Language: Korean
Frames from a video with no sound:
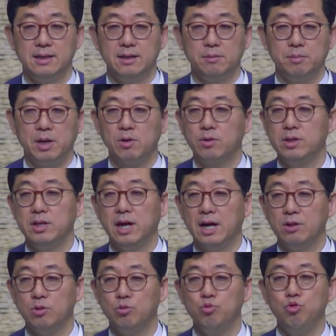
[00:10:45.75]
바로
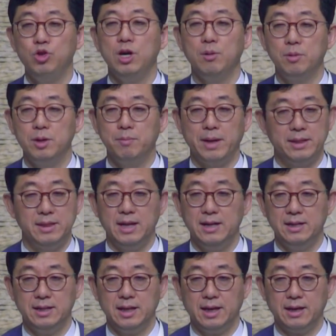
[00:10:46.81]
이러한 위험을
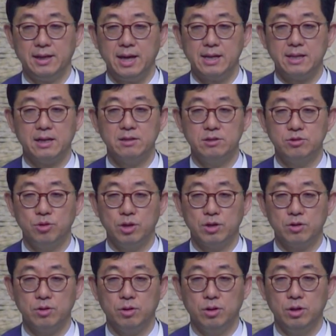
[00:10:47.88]
만날 때 깨달을 수
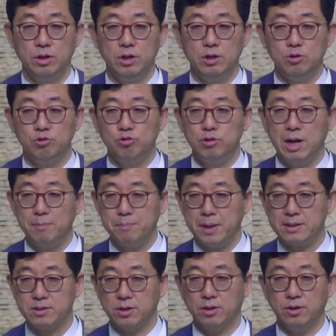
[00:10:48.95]
있고
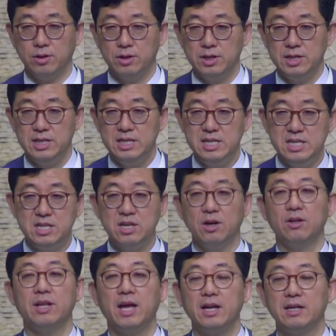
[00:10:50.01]
눈앞에서
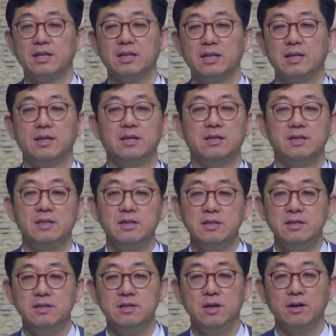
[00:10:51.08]
이겨내는
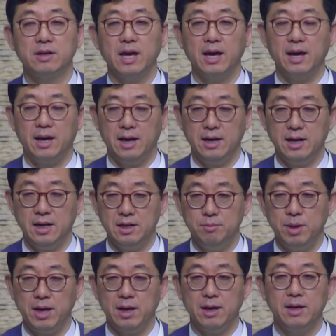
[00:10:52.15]
능력의
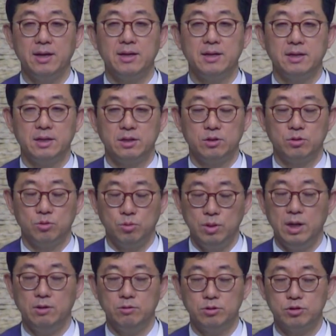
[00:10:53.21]
하나님의
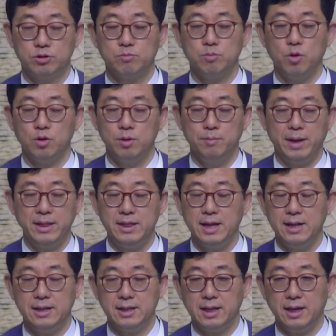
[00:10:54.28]
놀라운 축복을
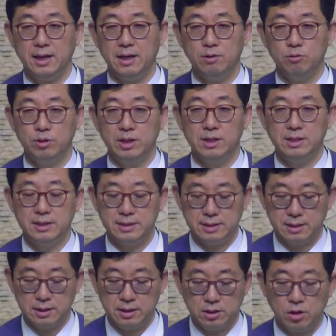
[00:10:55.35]
만날 때 우리는
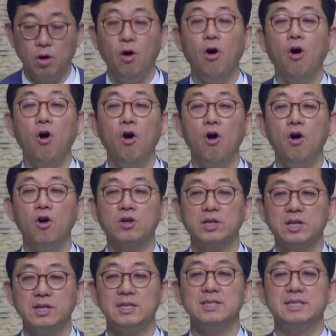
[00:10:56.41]
더
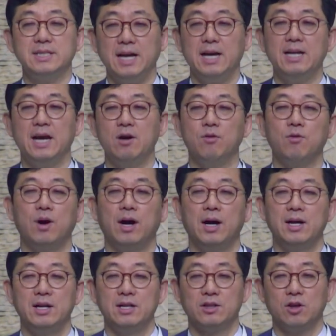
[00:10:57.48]
큰 찬양과
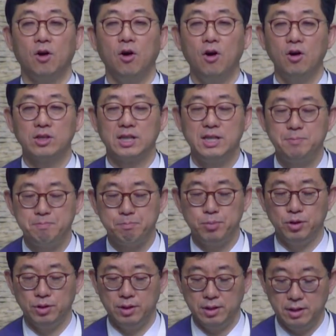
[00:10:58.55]
더
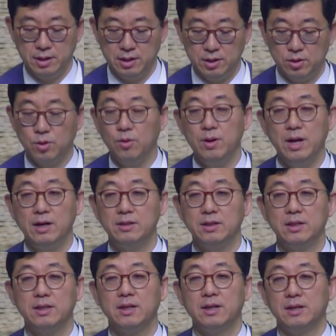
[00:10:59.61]
기쁜
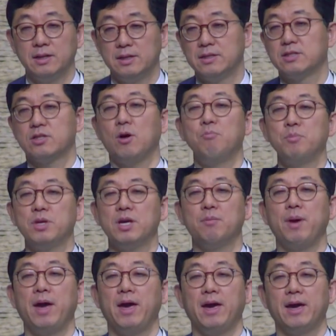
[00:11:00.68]
놀라운
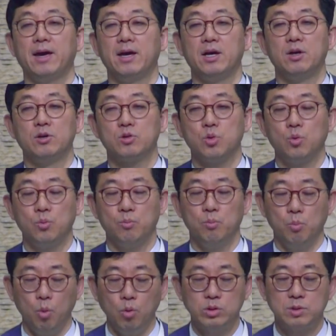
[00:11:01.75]
섬김의
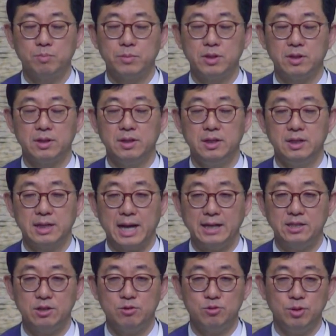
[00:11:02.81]
모습들을
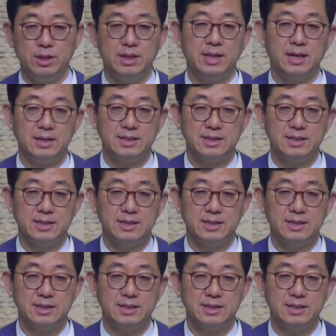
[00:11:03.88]
가질 수 있다는